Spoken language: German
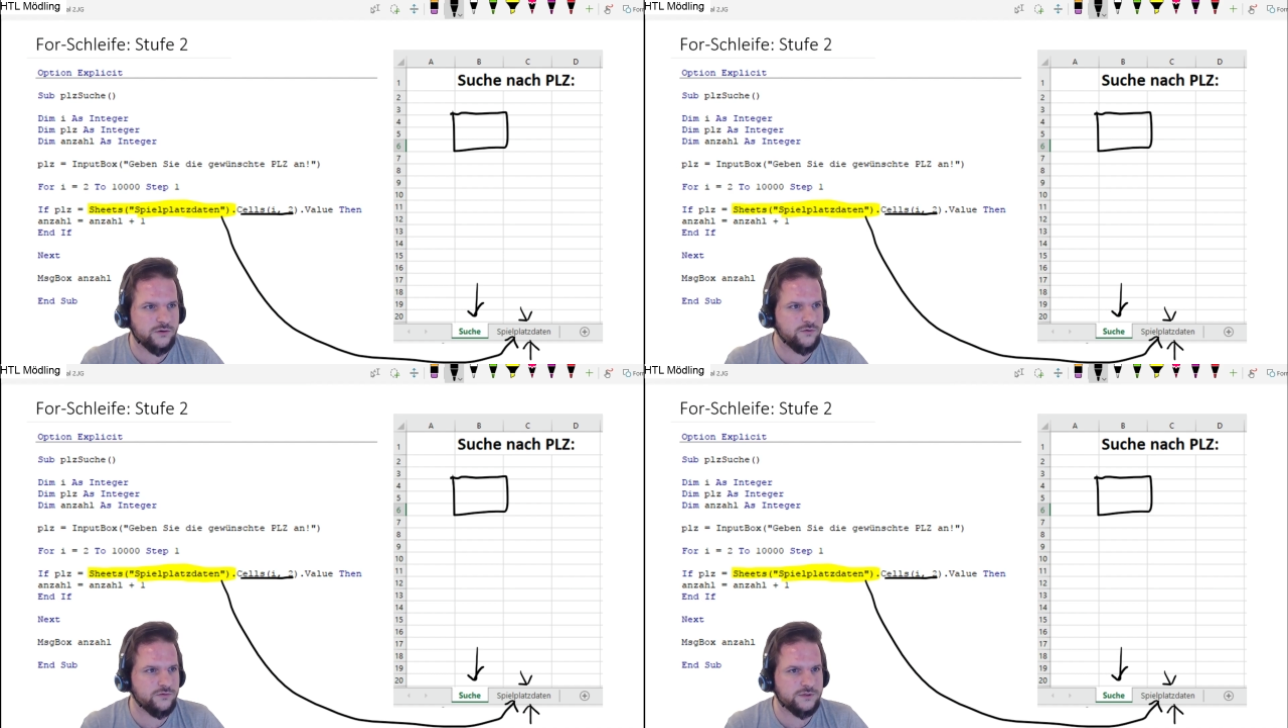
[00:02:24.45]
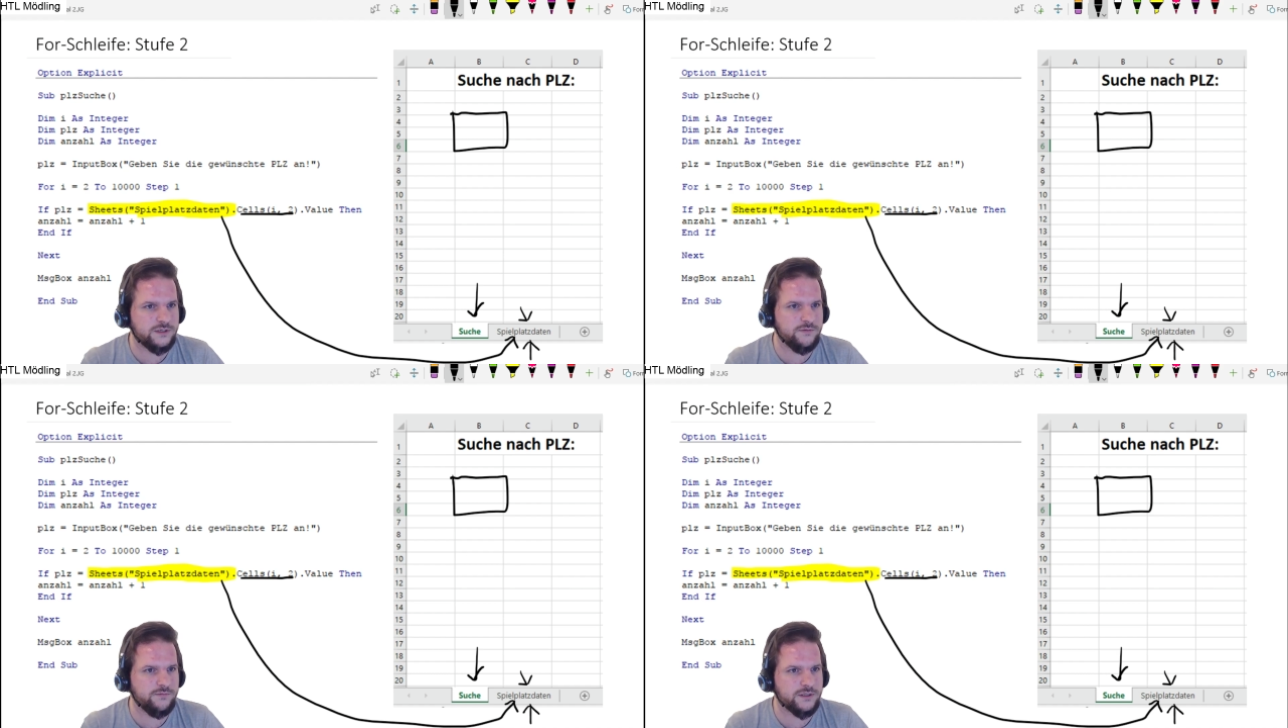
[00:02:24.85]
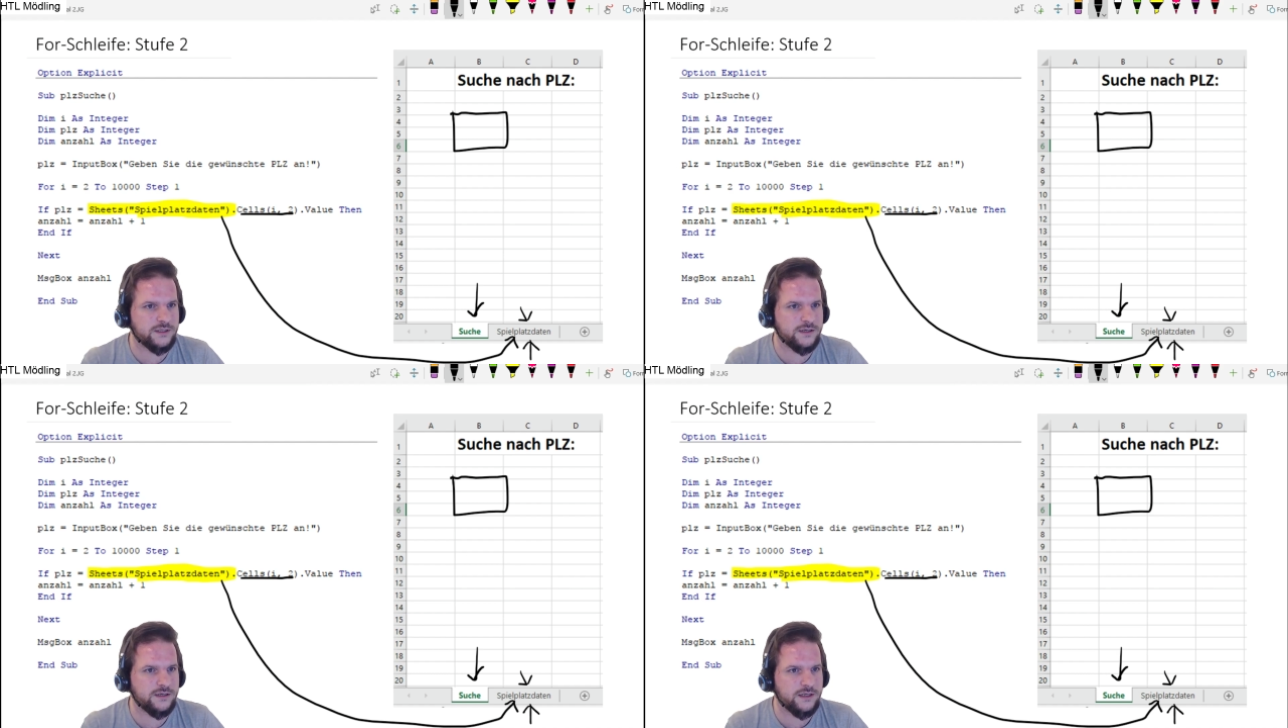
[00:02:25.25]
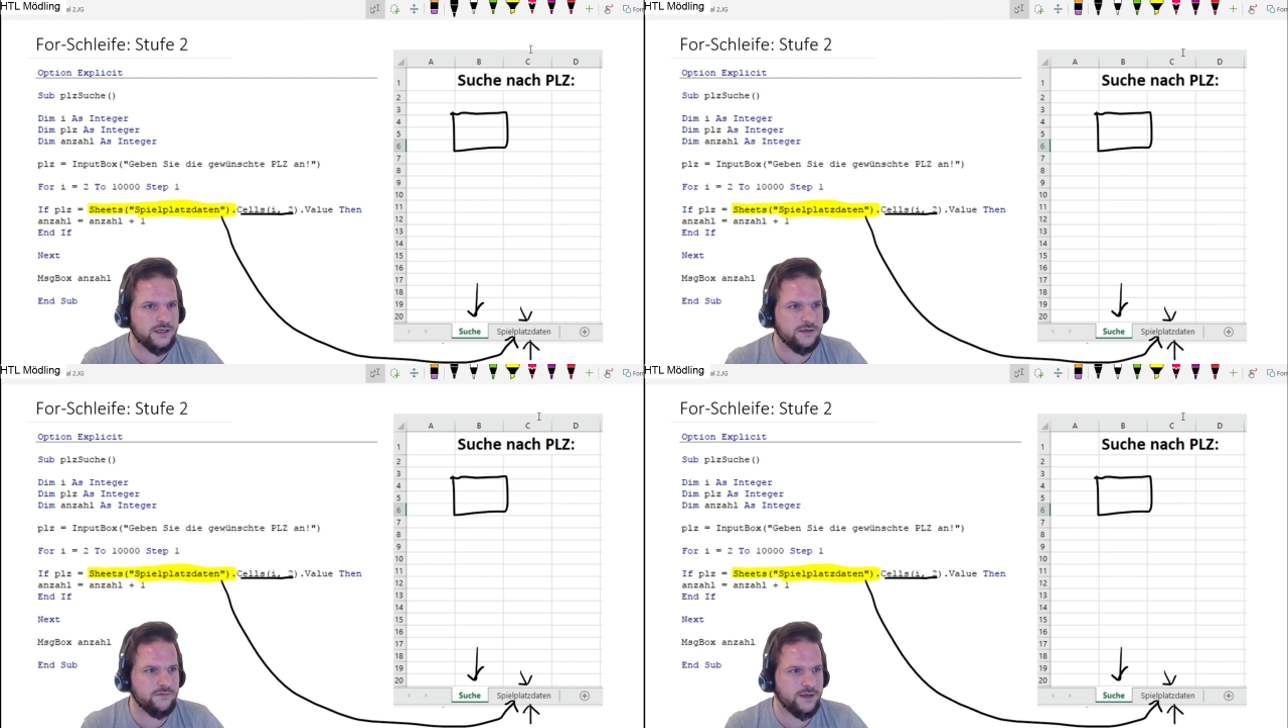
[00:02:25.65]
und gibt mir dann
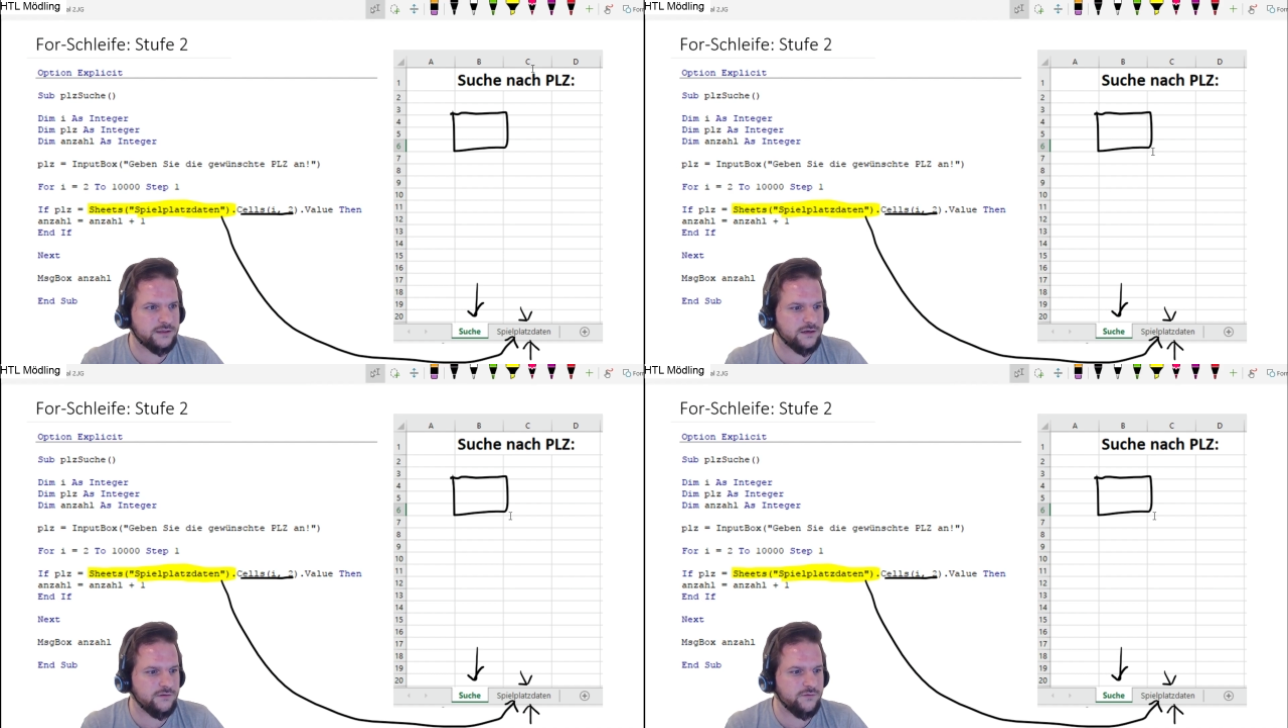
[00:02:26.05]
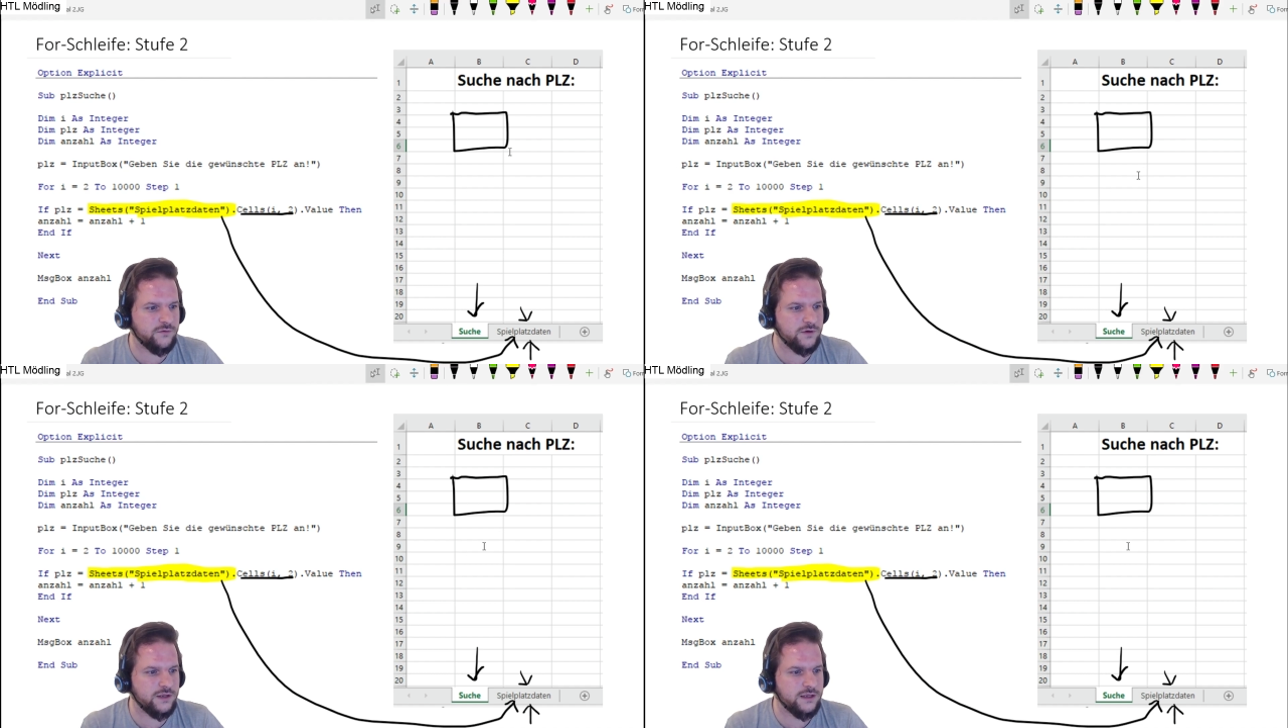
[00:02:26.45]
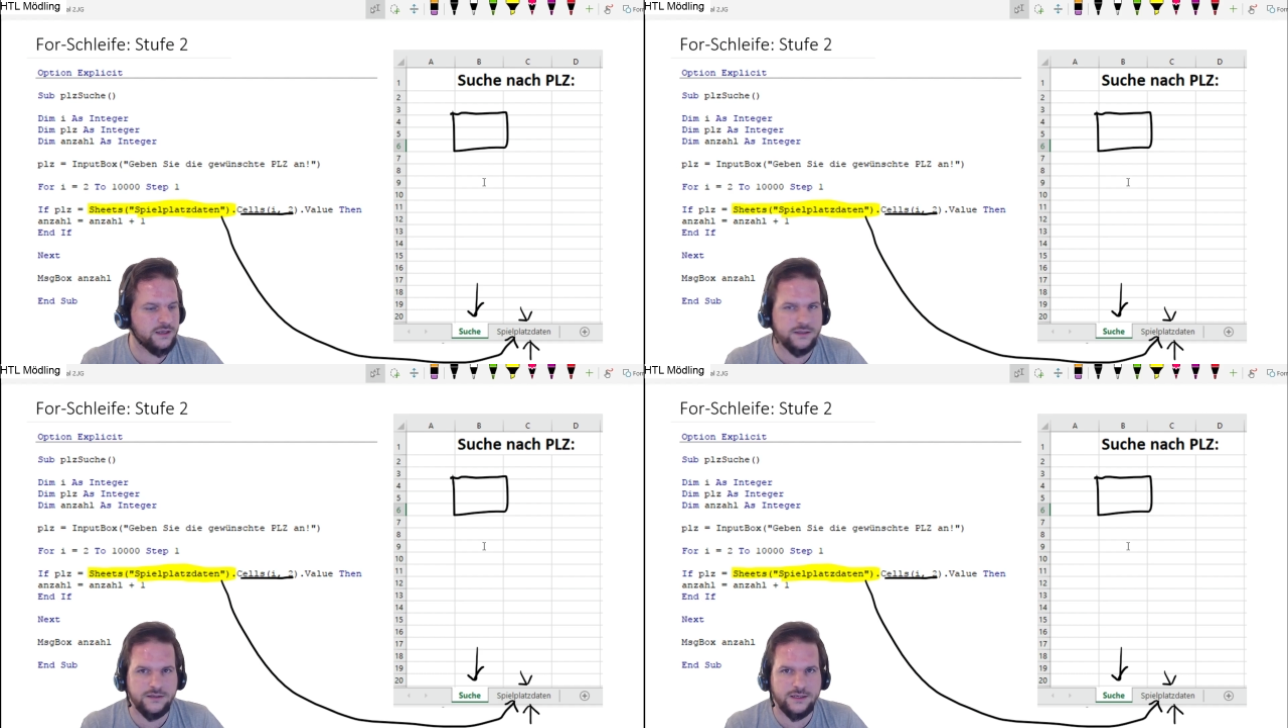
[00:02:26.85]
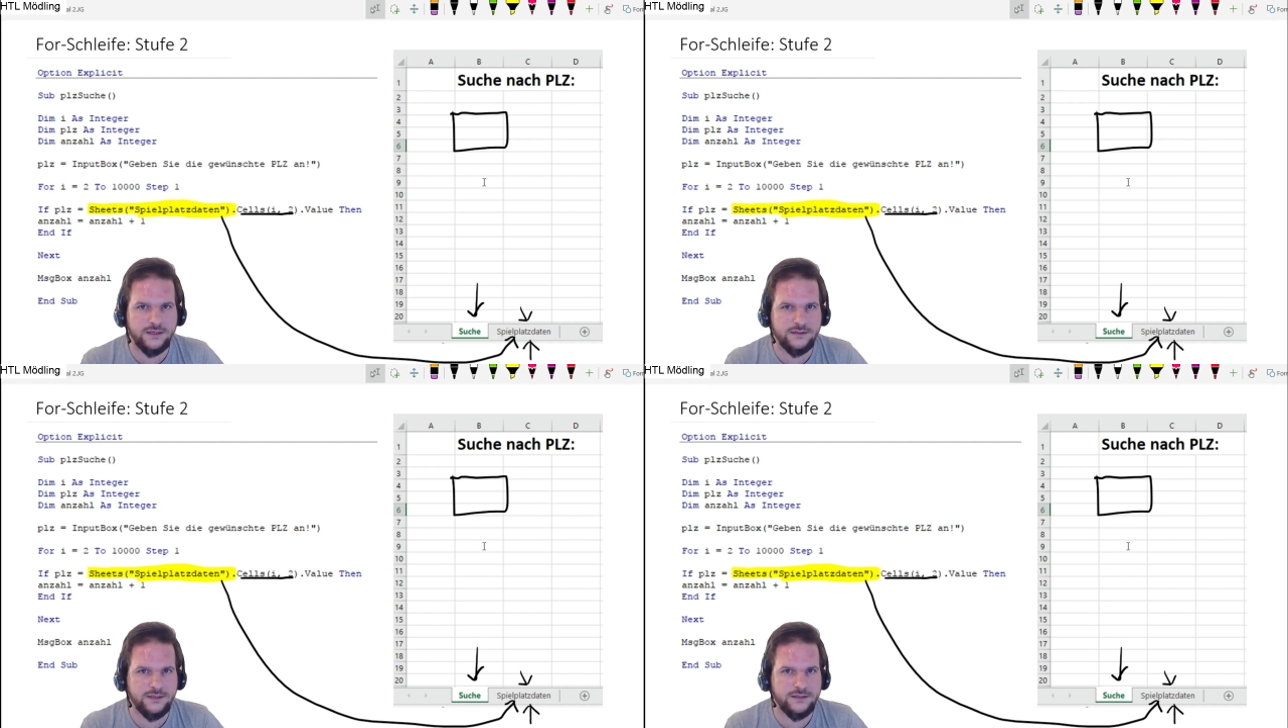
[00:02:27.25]
in weiterer Folge die
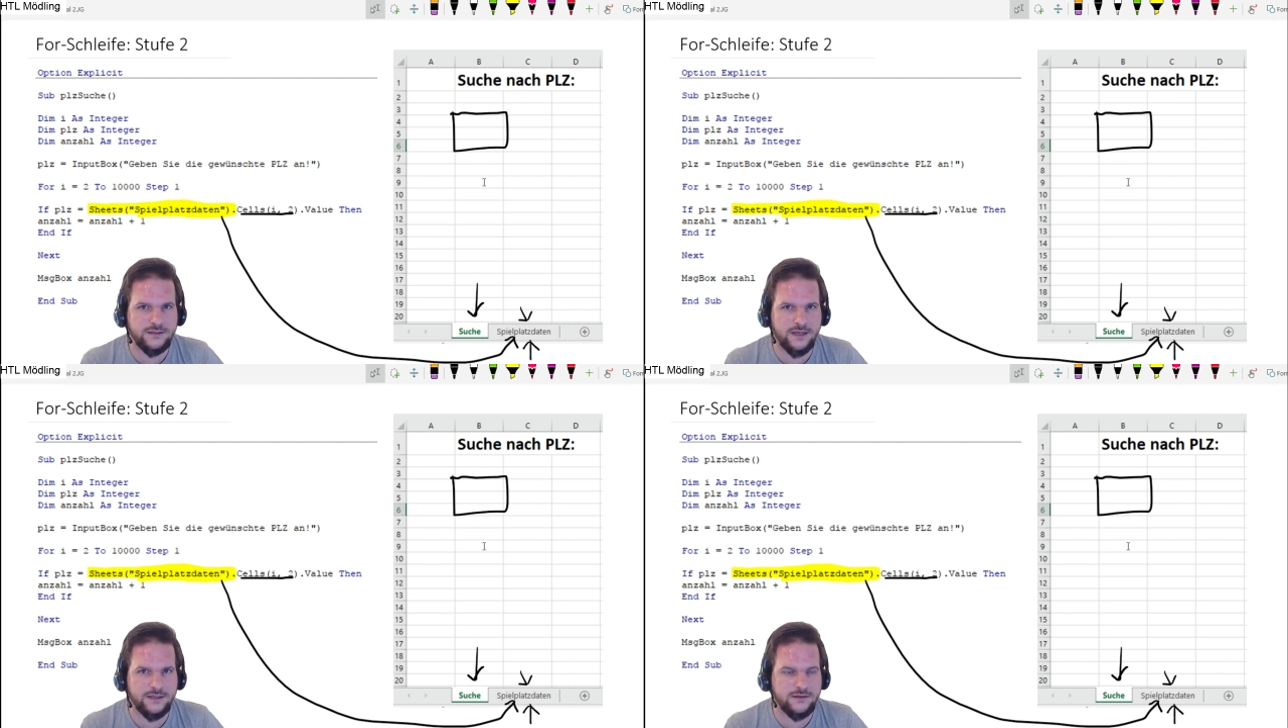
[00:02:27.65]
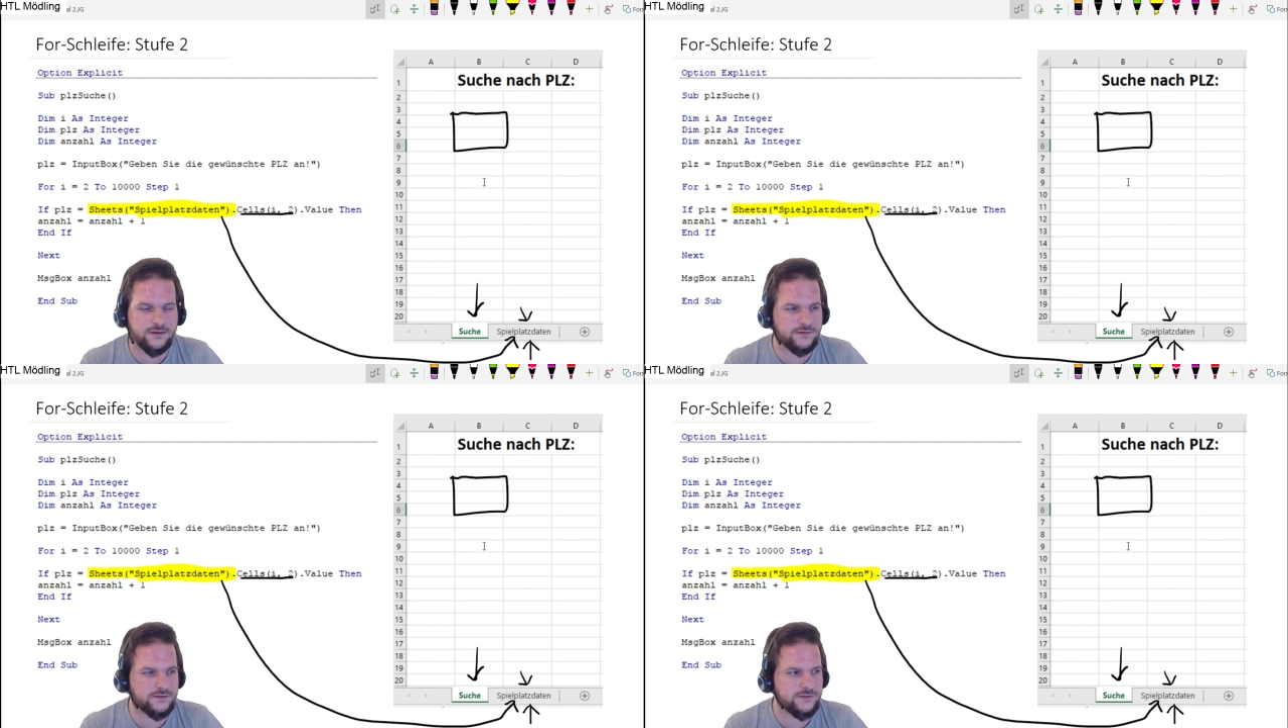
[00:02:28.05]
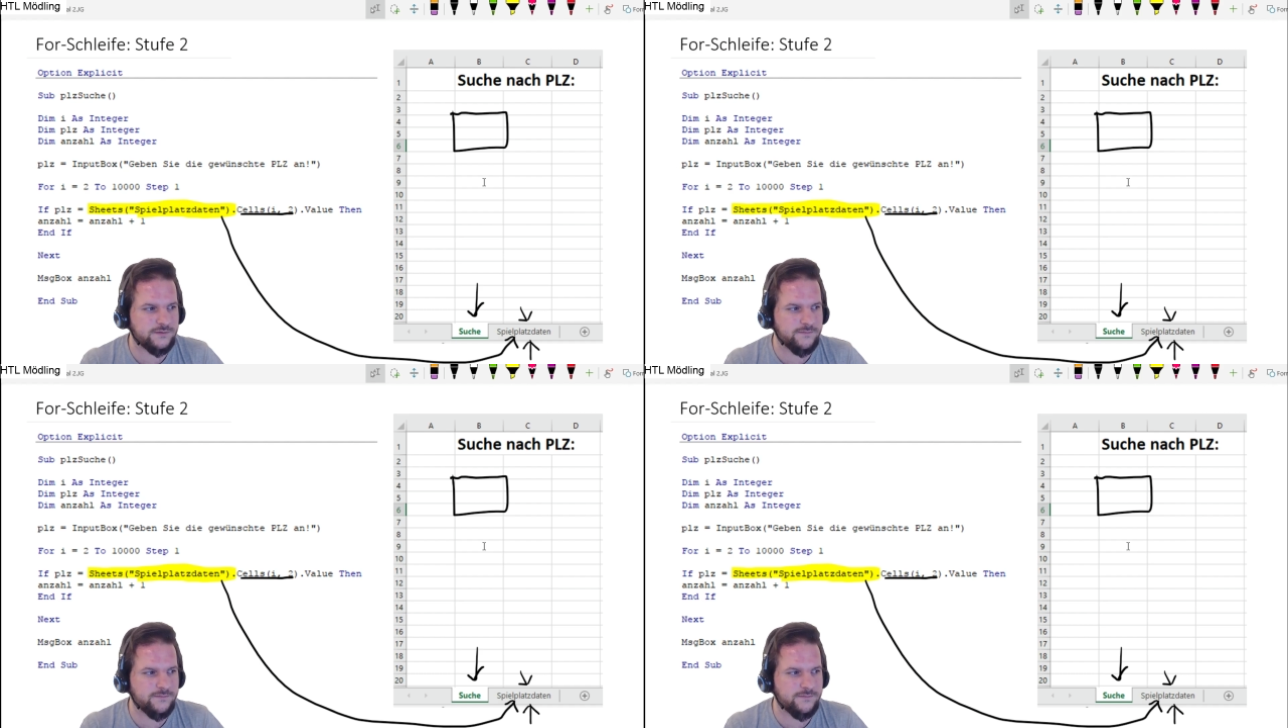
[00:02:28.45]
richtigen Daten aus.